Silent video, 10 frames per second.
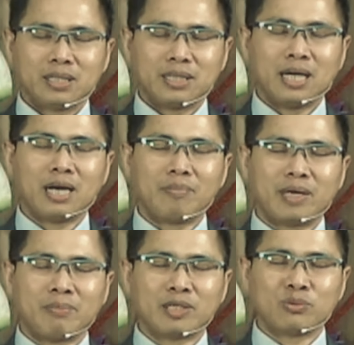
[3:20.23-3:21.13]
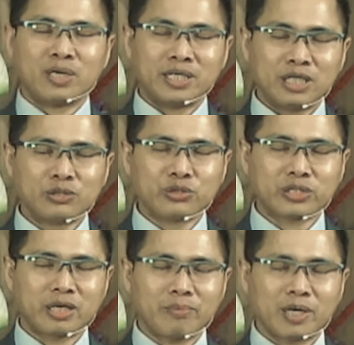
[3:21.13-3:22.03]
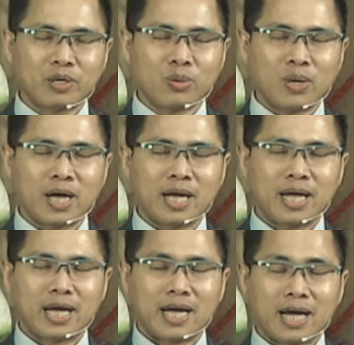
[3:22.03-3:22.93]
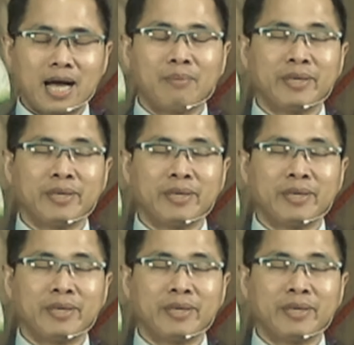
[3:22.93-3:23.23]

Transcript: dalam nama Tuhan Yesus kami berdoa. Amin.